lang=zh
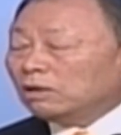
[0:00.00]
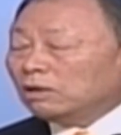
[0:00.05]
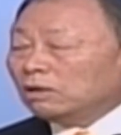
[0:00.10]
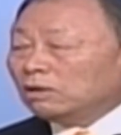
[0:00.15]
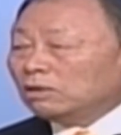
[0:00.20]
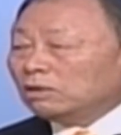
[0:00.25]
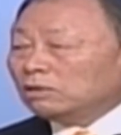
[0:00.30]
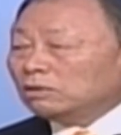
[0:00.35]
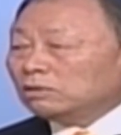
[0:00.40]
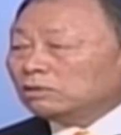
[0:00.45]

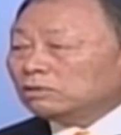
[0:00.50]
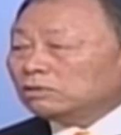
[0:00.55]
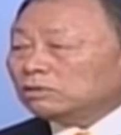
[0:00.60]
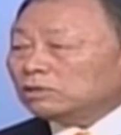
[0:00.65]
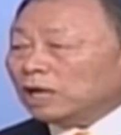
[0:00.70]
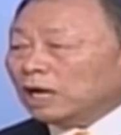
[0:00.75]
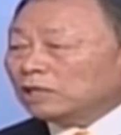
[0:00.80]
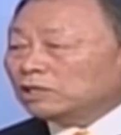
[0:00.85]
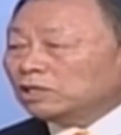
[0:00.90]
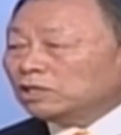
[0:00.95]
上帝只
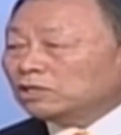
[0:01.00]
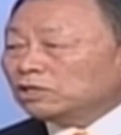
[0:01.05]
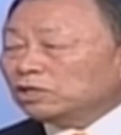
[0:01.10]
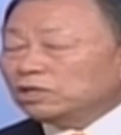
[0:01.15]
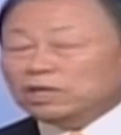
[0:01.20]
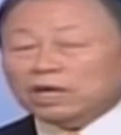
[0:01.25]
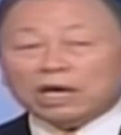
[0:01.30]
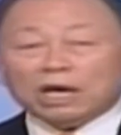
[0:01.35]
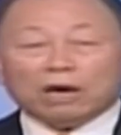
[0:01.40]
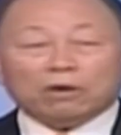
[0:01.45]
帮助自己
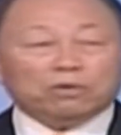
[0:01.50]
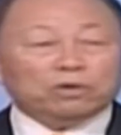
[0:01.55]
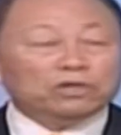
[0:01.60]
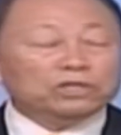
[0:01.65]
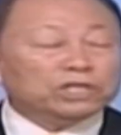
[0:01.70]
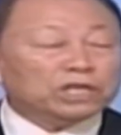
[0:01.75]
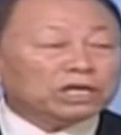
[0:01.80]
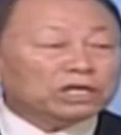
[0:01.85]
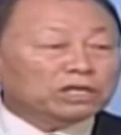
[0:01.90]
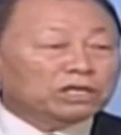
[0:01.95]
的儿子。
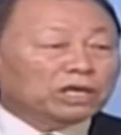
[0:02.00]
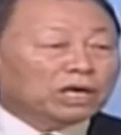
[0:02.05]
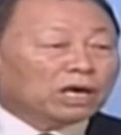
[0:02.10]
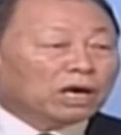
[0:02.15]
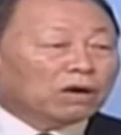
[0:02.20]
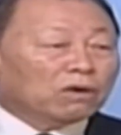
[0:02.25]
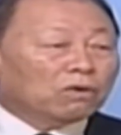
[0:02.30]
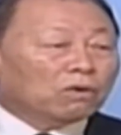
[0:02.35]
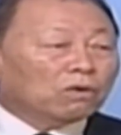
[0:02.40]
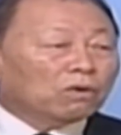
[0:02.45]
约翰福音
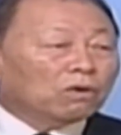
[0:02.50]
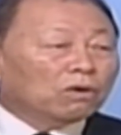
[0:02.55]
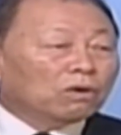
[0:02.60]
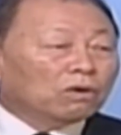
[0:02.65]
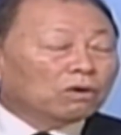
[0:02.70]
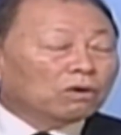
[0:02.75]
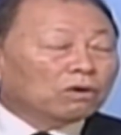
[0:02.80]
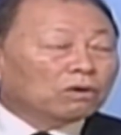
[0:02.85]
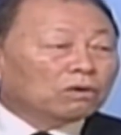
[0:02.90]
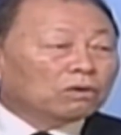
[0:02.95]
十四章
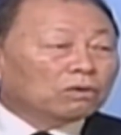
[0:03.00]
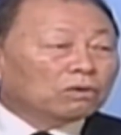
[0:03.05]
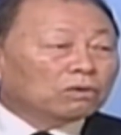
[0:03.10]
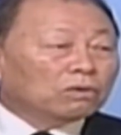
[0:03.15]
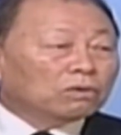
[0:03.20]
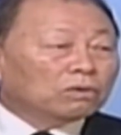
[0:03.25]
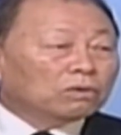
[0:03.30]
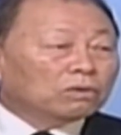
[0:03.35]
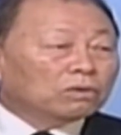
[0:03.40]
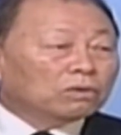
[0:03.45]
十三
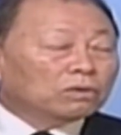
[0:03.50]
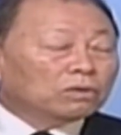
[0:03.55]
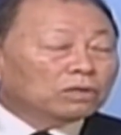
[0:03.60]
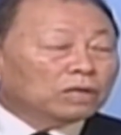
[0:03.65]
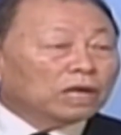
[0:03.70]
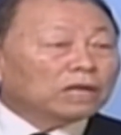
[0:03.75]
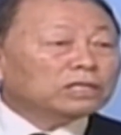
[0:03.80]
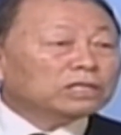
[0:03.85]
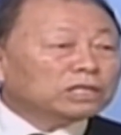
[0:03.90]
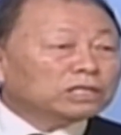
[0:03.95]
节
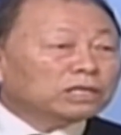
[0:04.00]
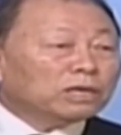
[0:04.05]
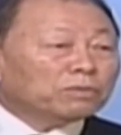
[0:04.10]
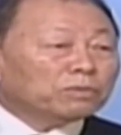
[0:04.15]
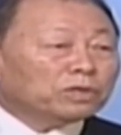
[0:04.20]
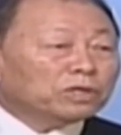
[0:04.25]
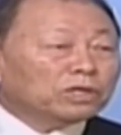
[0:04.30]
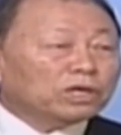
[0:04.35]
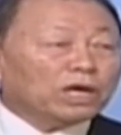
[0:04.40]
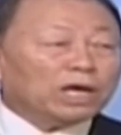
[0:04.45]
那么
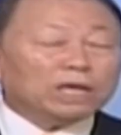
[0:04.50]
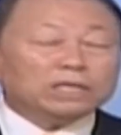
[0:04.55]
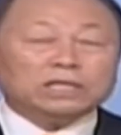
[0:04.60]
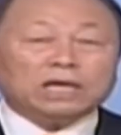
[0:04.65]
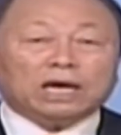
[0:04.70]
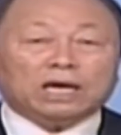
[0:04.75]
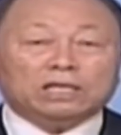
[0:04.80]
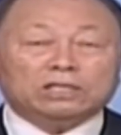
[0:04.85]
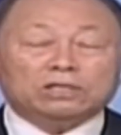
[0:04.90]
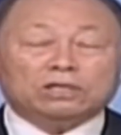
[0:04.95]
上帝为
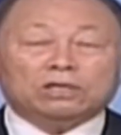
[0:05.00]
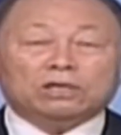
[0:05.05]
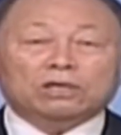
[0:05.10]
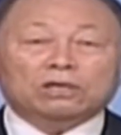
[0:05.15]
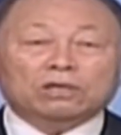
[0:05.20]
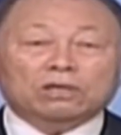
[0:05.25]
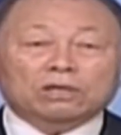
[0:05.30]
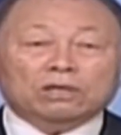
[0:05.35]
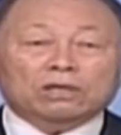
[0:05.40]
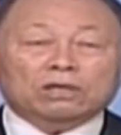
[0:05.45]
什么
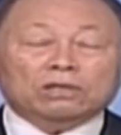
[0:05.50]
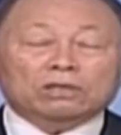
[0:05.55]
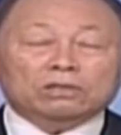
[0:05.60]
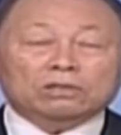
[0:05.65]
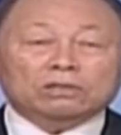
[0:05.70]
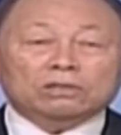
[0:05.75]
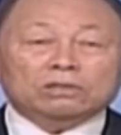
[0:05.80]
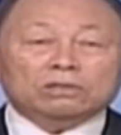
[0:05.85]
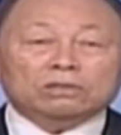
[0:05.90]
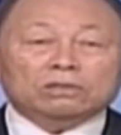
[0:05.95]
说了，
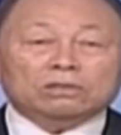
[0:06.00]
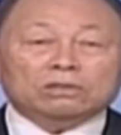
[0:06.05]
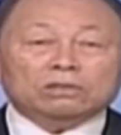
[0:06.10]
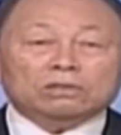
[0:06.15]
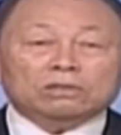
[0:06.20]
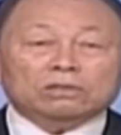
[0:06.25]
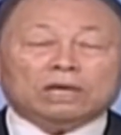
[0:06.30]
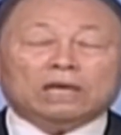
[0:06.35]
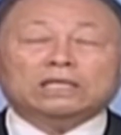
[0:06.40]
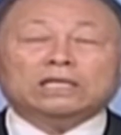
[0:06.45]

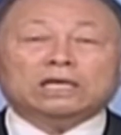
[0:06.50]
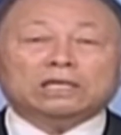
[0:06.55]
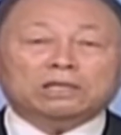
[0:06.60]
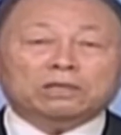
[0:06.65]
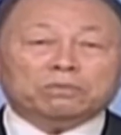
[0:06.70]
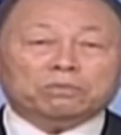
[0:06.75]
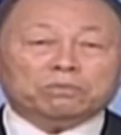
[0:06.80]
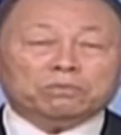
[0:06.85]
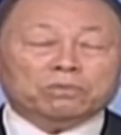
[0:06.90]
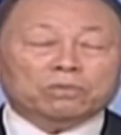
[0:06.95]
夸过主
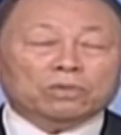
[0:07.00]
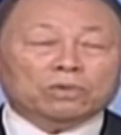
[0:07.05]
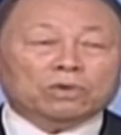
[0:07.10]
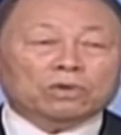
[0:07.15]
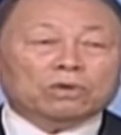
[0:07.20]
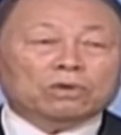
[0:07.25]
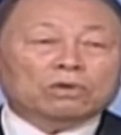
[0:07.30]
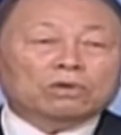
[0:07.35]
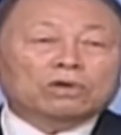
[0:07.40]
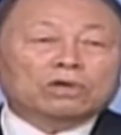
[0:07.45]
耶稣基
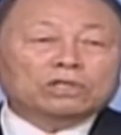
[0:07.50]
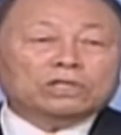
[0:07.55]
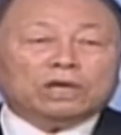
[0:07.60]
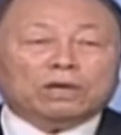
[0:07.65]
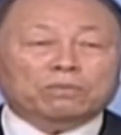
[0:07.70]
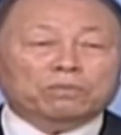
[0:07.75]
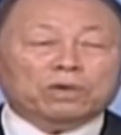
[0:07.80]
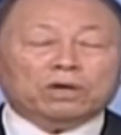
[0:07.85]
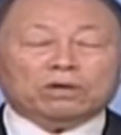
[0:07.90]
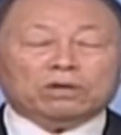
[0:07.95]
督十字
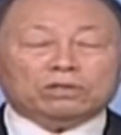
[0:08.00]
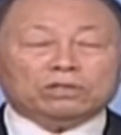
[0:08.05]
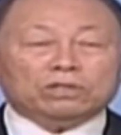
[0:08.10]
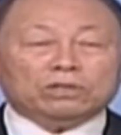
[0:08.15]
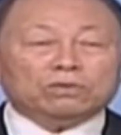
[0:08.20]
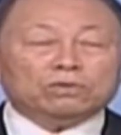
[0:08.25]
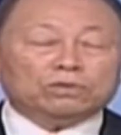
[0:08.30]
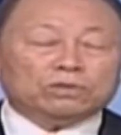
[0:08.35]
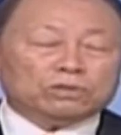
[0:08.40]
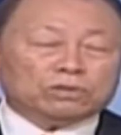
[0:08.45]
架？
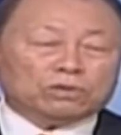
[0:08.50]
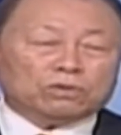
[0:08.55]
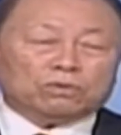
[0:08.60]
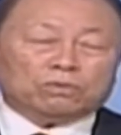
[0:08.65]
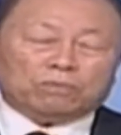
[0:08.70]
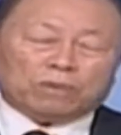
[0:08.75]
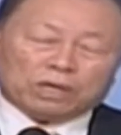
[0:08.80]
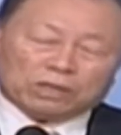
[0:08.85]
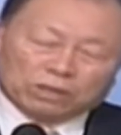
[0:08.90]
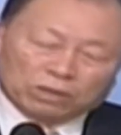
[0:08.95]

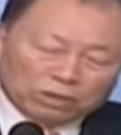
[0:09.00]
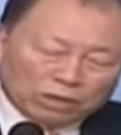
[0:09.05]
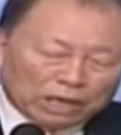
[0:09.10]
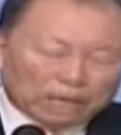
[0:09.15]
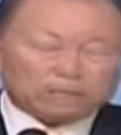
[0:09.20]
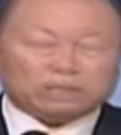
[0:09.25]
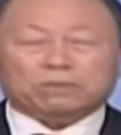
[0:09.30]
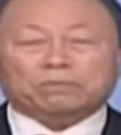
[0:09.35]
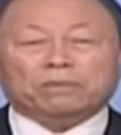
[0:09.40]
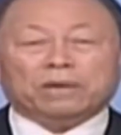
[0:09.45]
我
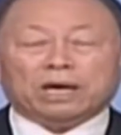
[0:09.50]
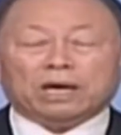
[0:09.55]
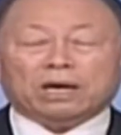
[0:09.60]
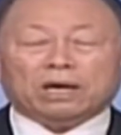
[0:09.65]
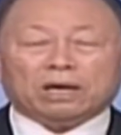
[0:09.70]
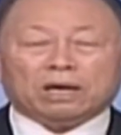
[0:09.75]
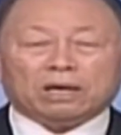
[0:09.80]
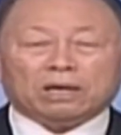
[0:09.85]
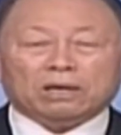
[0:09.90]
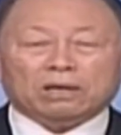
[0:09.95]
们要夸
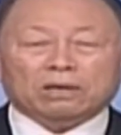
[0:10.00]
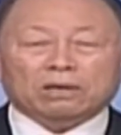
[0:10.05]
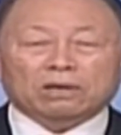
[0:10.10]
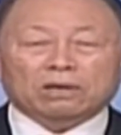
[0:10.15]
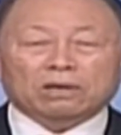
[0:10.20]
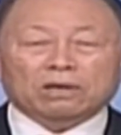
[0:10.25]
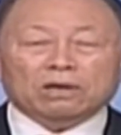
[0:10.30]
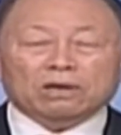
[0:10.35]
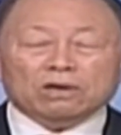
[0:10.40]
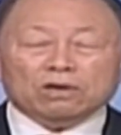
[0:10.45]
过的是大
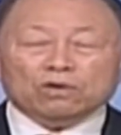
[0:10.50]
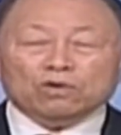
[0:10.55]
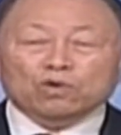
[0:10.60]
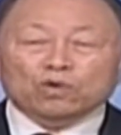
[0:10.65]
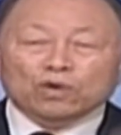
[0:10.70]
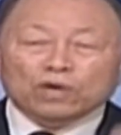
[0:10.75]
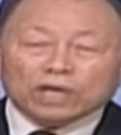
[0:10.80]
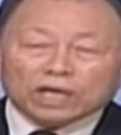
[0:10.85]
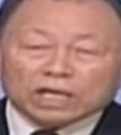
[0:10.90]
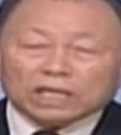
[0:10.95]
家找一下，
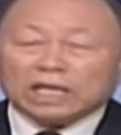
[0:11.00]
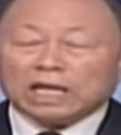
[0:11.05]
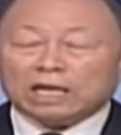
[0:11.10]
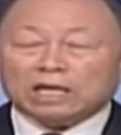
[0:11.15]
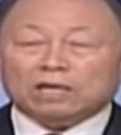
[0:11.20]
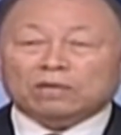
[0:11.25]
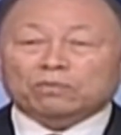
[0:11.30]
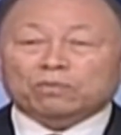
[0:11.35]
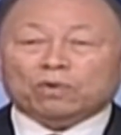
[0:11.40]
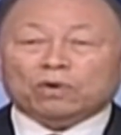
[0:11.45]
哥林多后
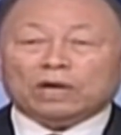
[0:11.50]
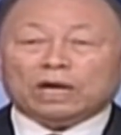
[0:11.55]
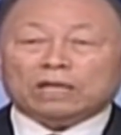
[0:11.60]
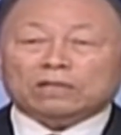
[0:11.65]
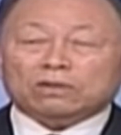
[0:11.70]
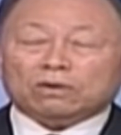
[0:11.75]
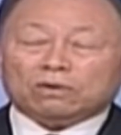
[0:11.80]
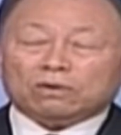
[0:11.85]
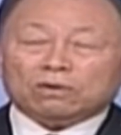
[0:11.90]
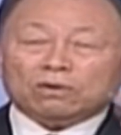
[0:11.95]
书十五
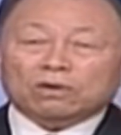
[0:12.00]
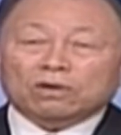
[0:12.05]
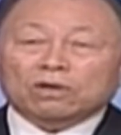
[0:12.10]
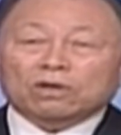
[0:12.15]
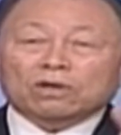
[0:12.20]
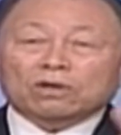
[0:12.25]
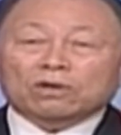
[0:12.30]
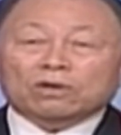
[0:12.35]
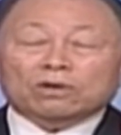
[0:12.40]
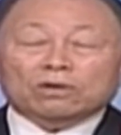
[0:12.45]
章三十一
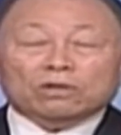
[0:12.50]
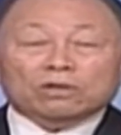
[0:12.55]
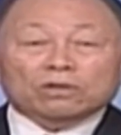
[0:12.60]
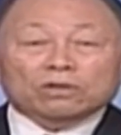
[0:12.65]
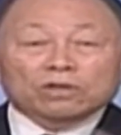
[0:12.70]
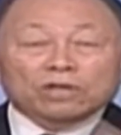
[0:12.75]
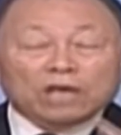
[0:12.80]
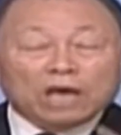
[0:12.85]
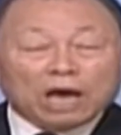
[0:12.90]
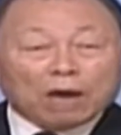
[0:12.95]
节。
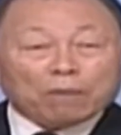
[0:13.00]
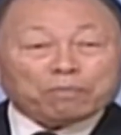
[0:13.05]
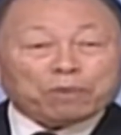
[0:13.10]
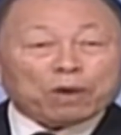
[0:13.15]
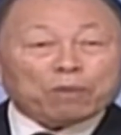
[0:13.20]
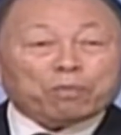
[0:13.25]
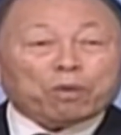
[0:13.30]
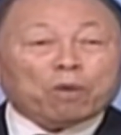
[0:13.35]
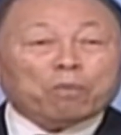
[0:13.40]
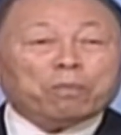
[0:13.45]

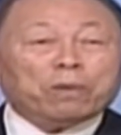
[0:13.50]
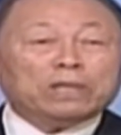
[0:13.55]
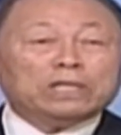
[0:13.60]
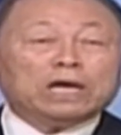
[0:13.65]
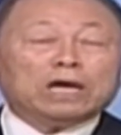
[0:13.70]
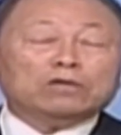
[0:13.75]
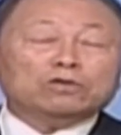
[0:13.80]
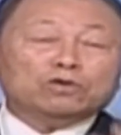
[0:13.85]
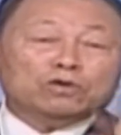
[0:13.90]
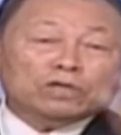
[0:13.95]
我
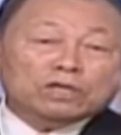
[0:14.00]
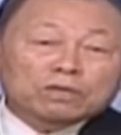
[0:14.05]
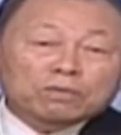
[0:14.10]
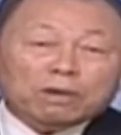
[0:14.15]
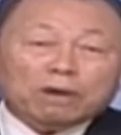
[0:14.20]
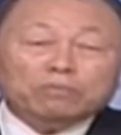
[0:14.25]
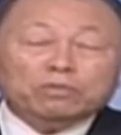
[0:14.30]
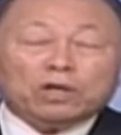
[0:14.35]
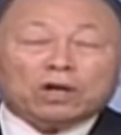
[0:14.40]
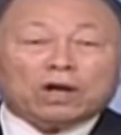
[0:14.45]
们要
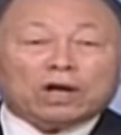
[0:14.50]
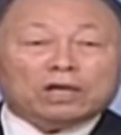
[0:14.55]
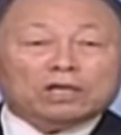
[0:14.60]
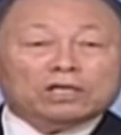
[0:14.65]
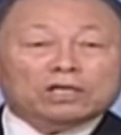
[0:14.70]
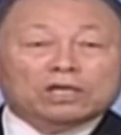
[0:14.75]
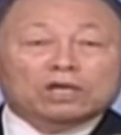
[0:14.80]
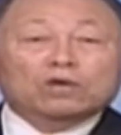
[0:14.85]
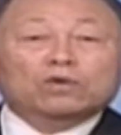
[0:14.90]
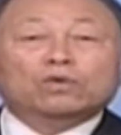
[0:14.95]
夸过天
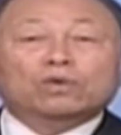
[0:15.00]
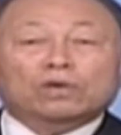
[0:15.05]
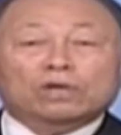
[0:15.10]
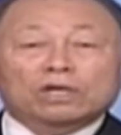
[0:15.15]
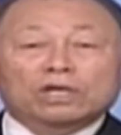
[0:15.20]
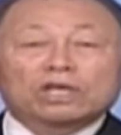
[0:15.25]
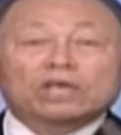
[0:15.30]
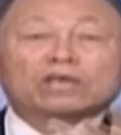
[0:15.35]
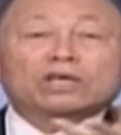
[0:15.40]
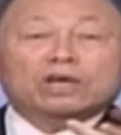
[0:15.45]
天闹
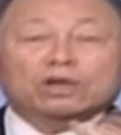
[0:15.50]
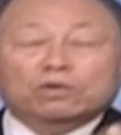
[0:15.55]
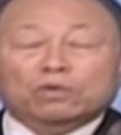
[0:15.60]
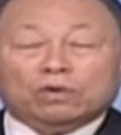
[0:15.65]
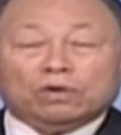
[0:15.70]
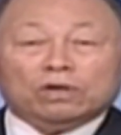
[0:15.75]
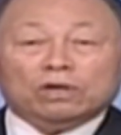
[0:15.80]
死啊。